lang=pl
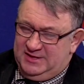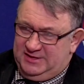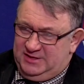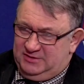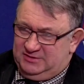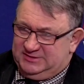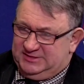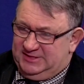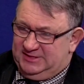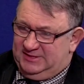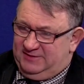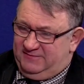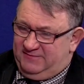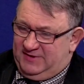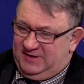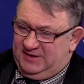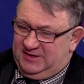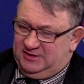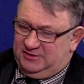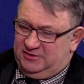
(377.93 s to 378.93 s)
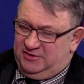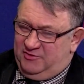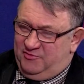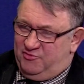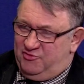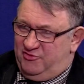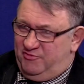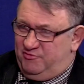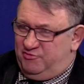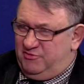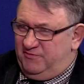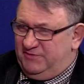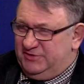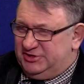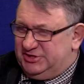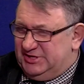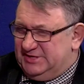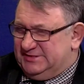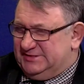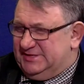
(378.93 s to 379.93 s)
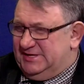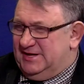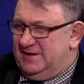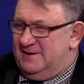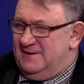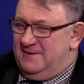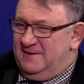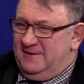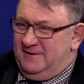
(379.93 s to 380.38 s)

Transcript: nieustanna walka. Tutaj były wpływy czeskie.